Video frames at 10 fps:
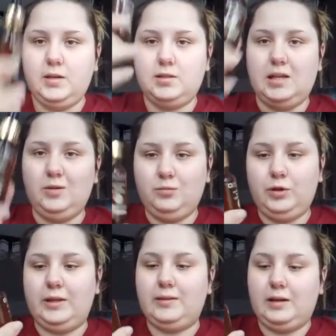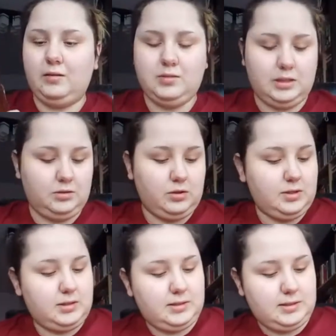Serum ujednariające i to
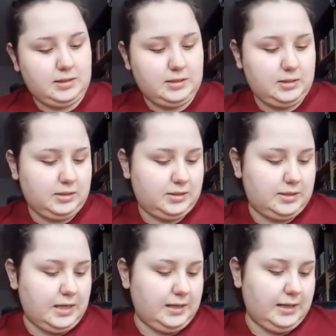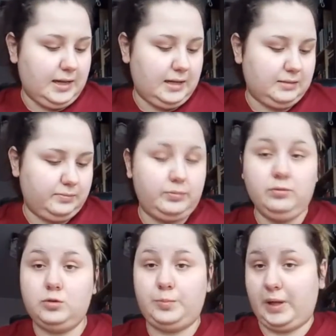jest yy, seria
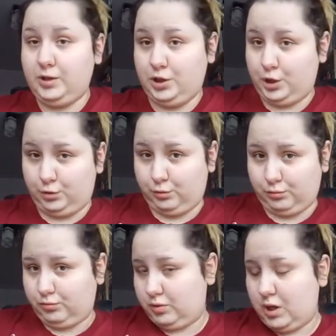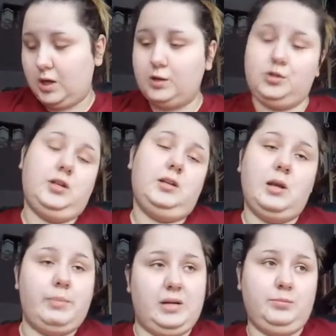plus 50, czyli
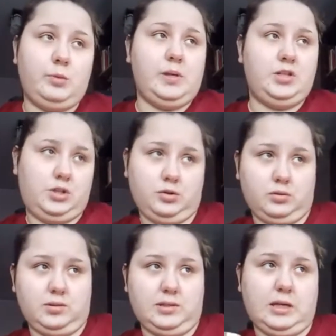dla pań po 50.